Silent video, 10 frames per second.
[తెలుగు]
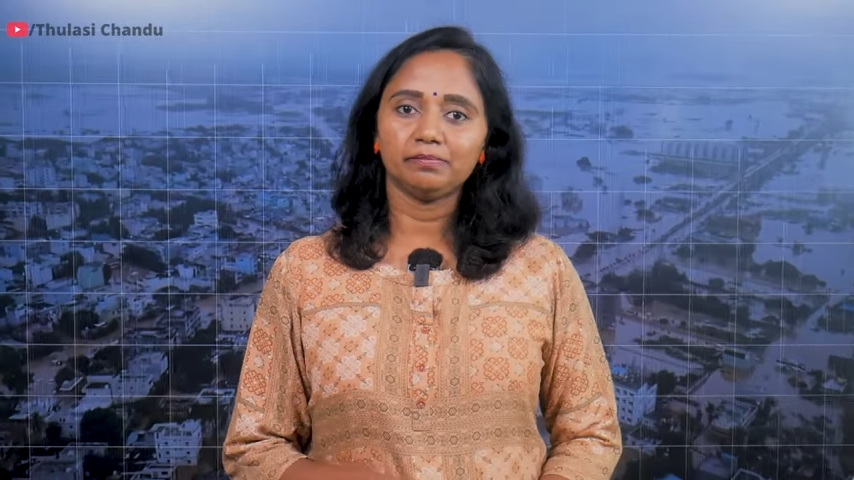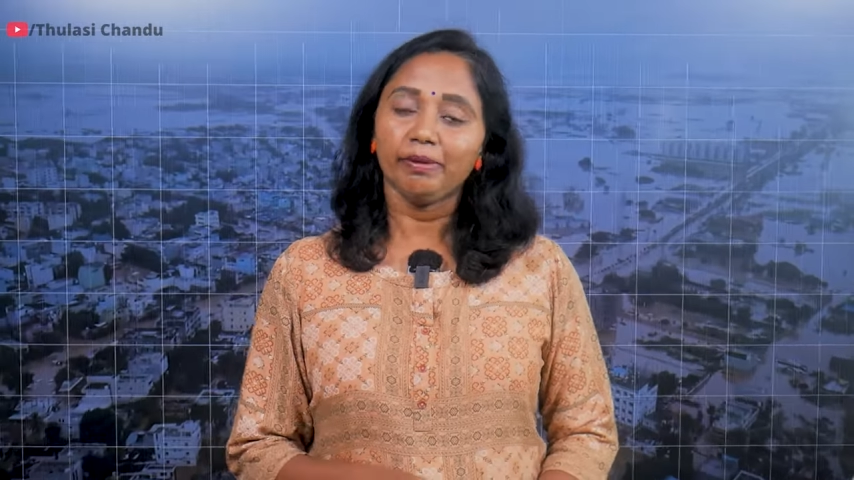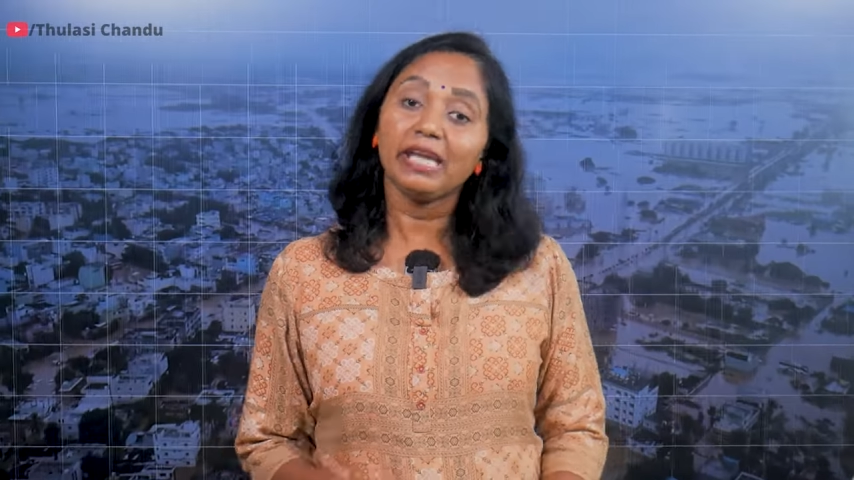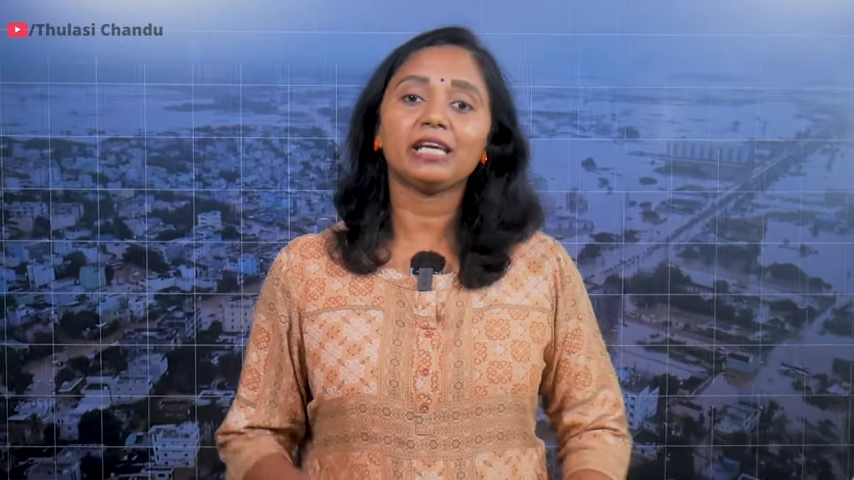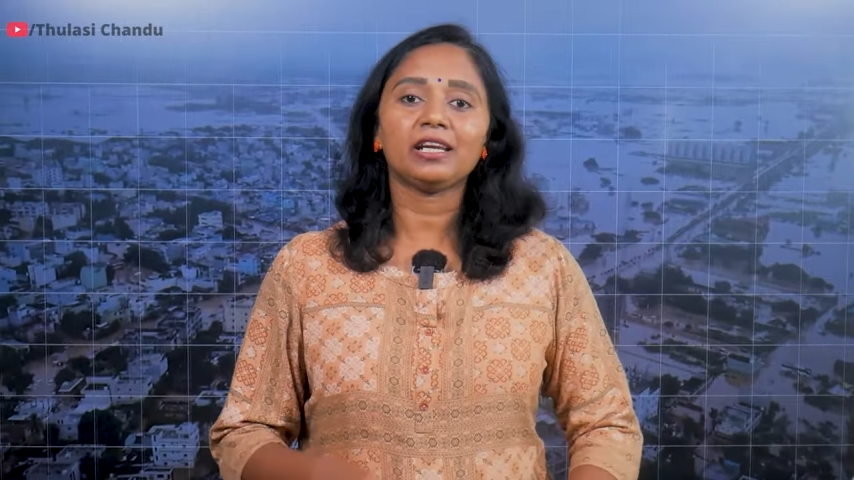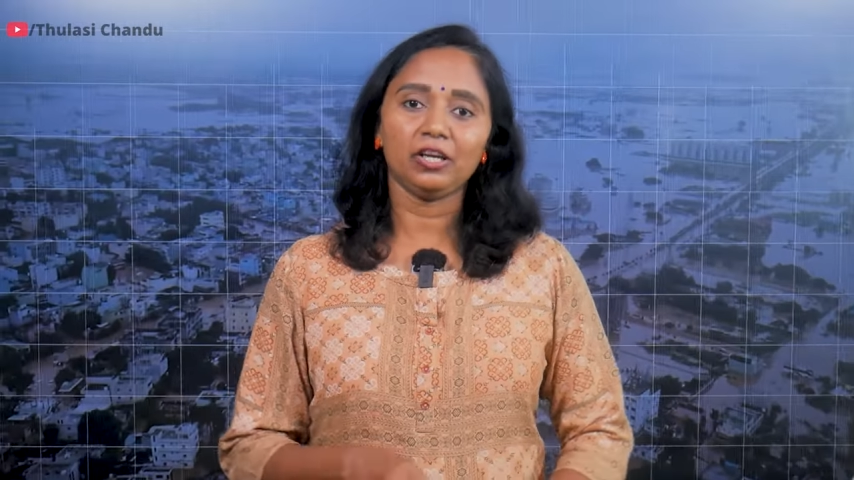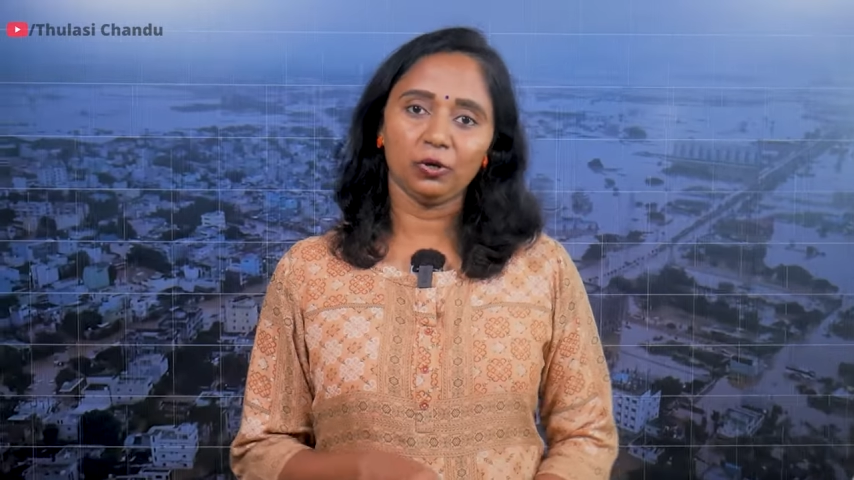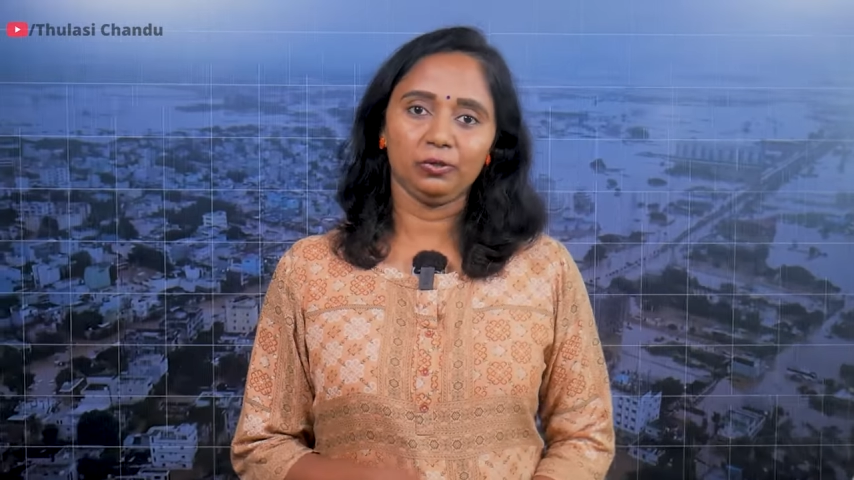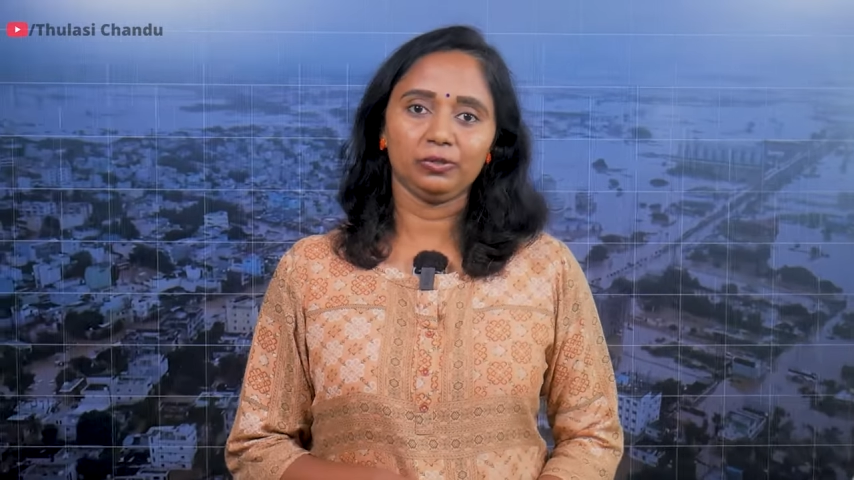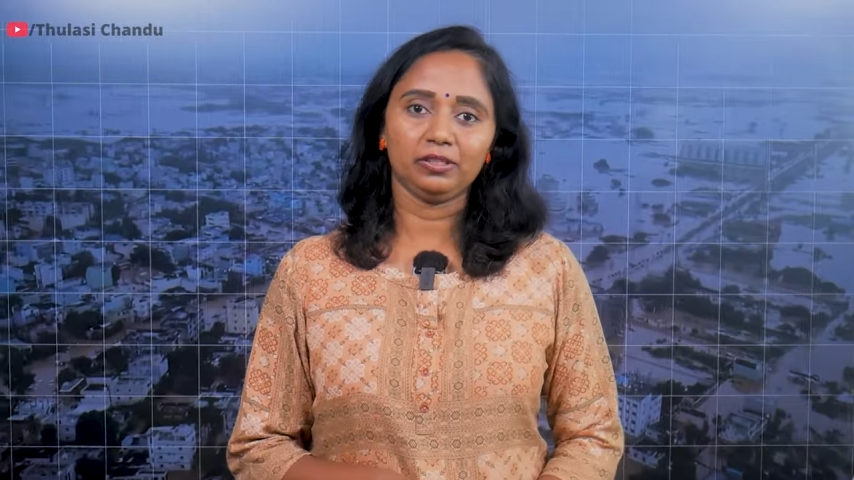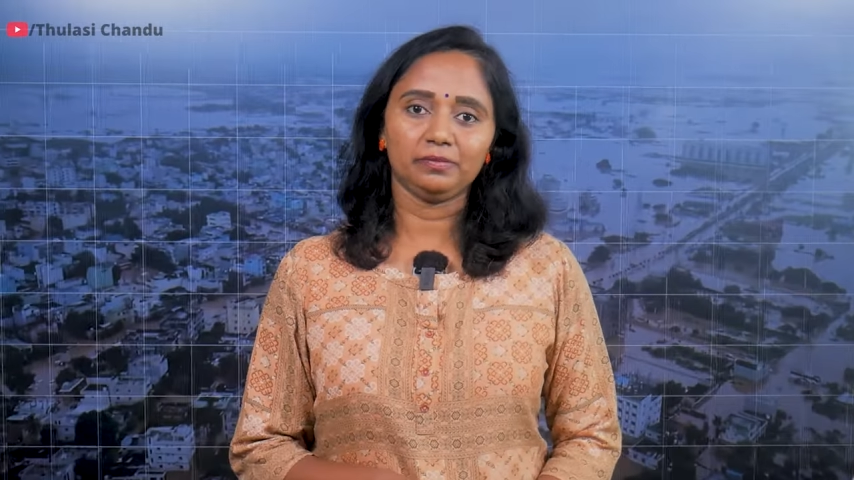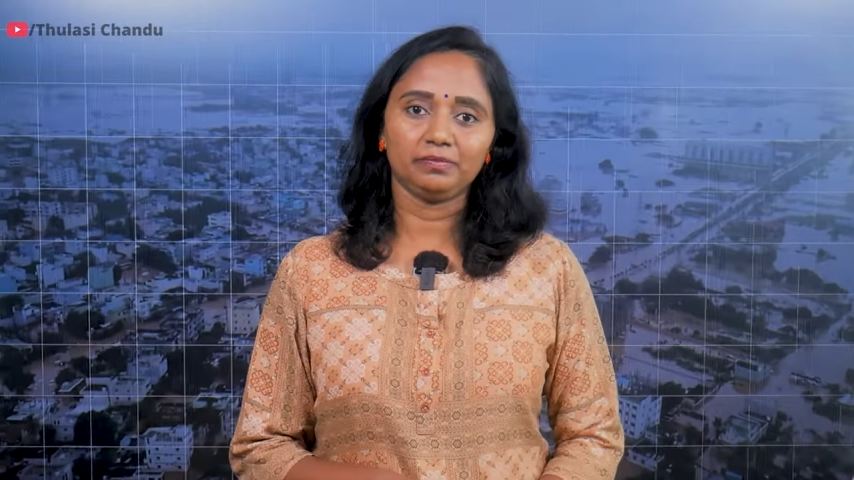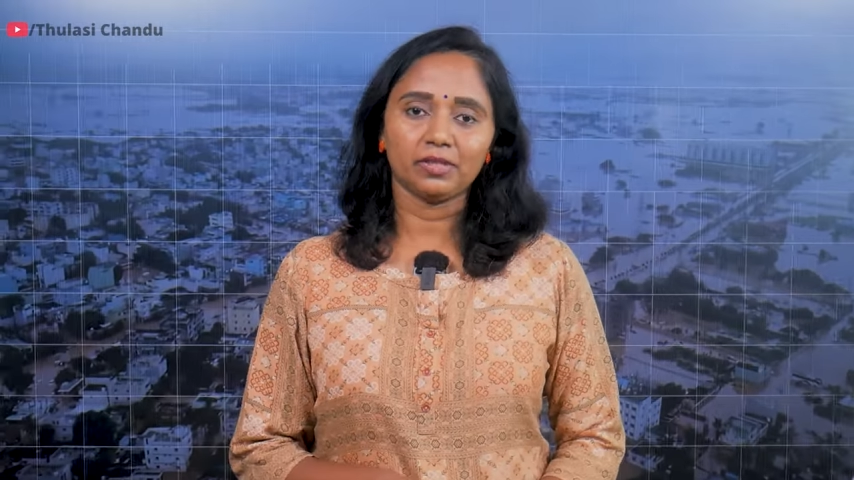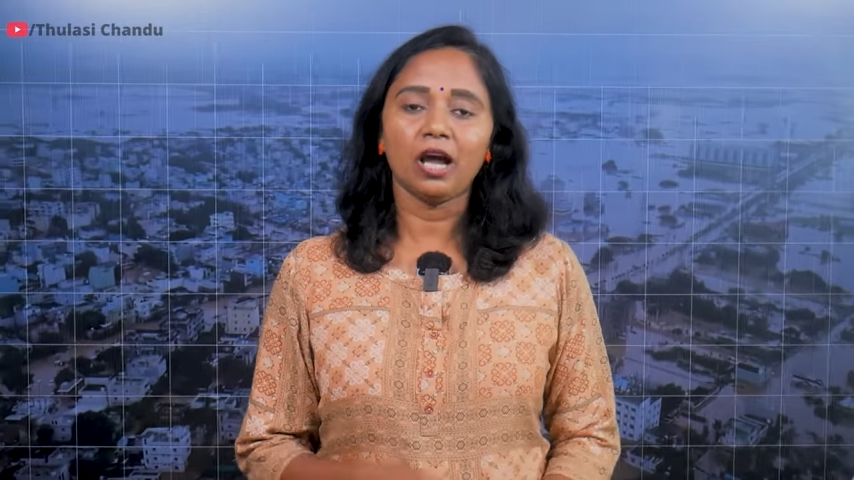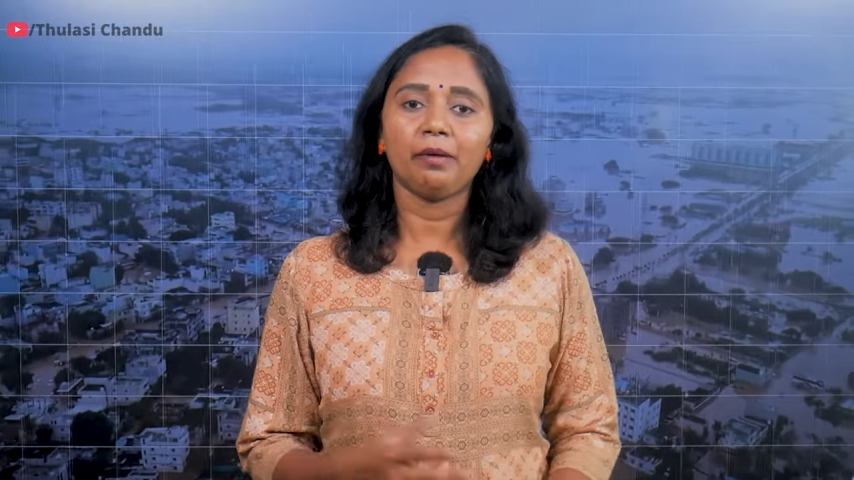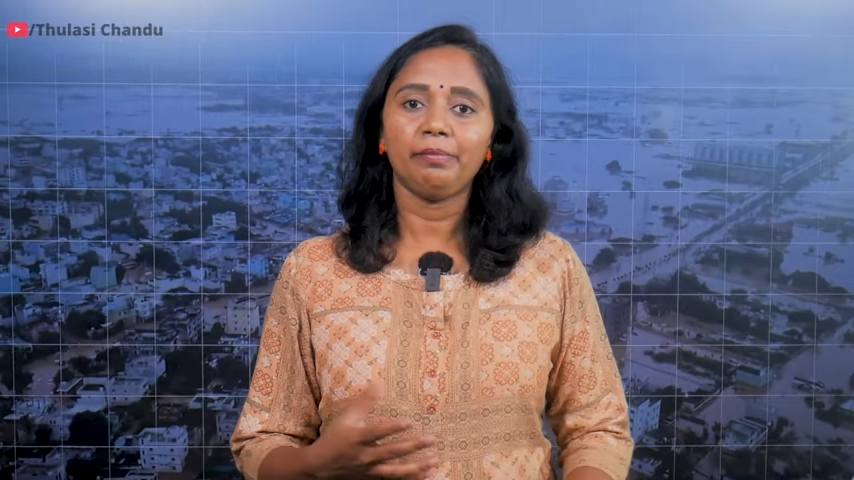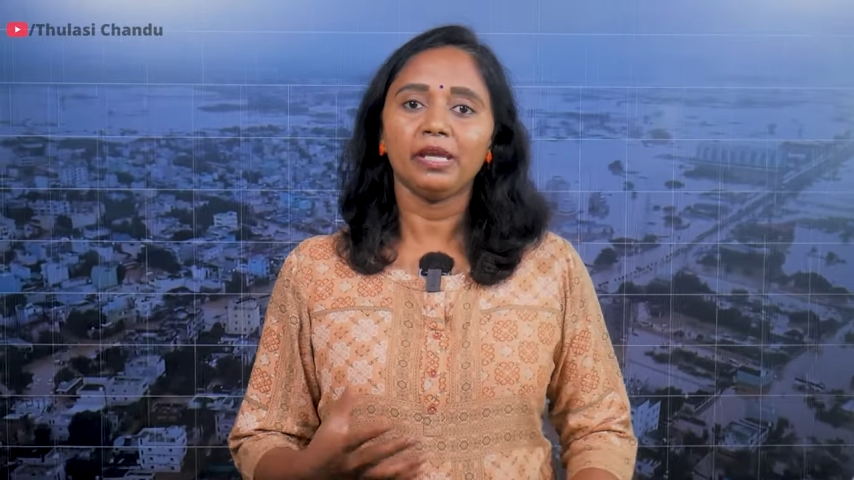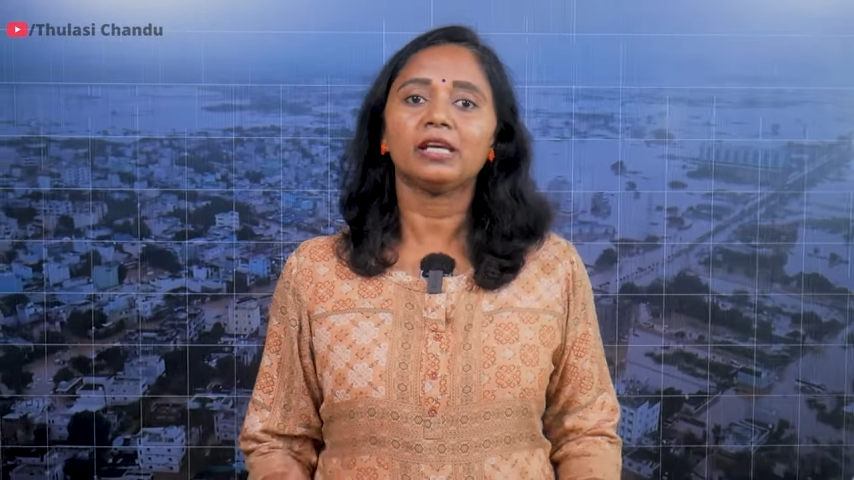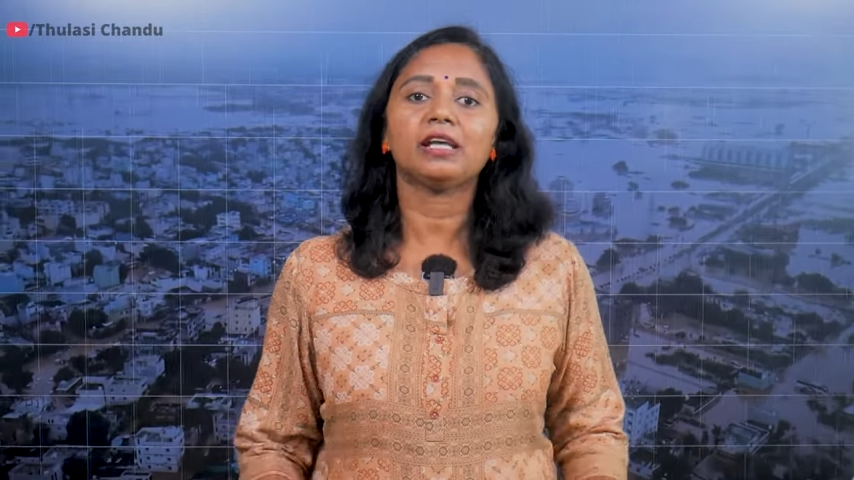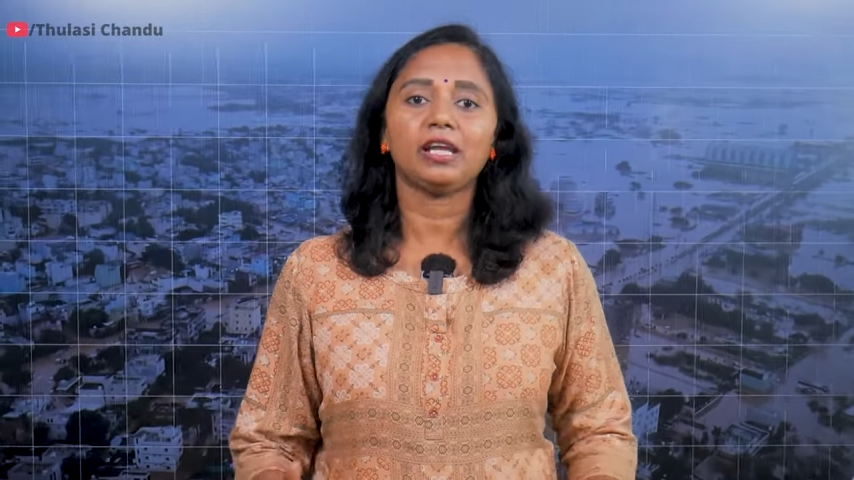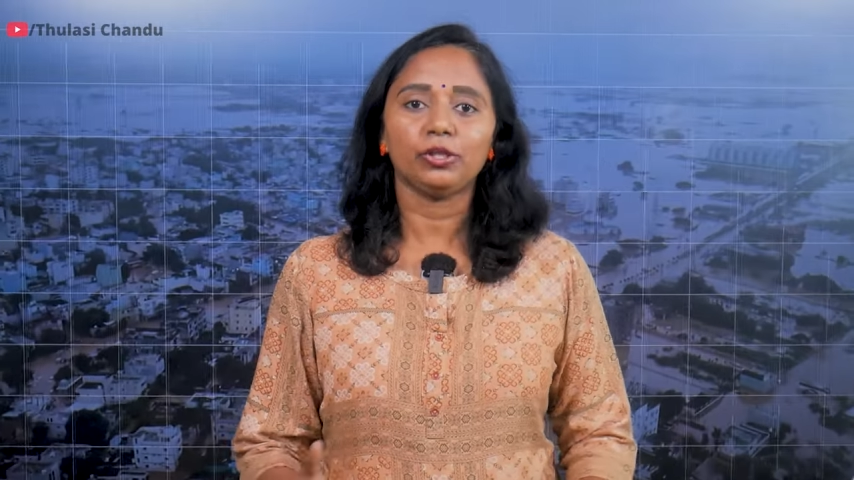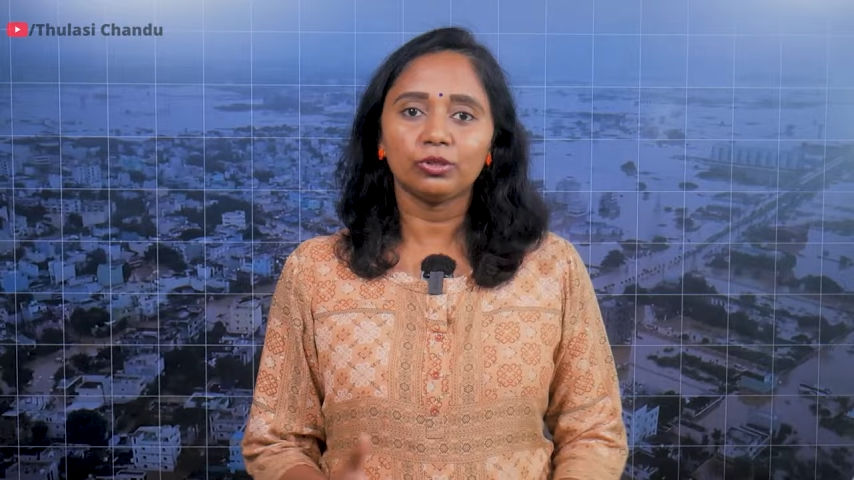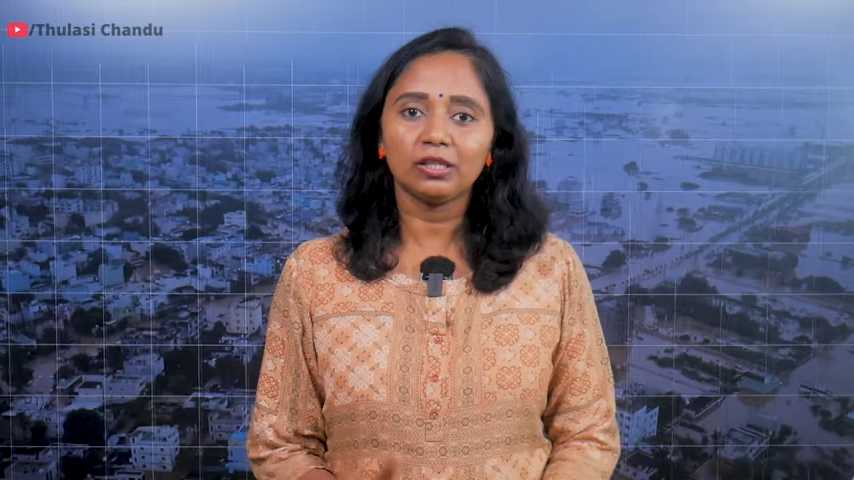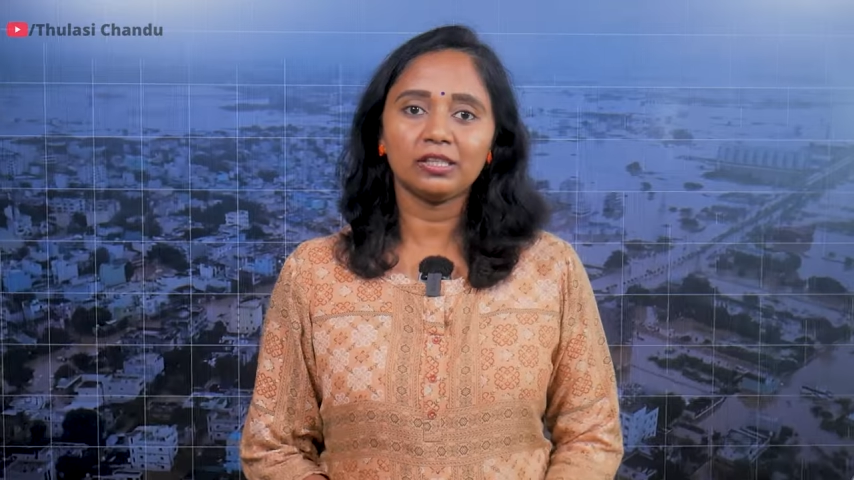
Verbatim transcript: భీకరంగా ఉంటుంది ఆ భీకర యుద్ధం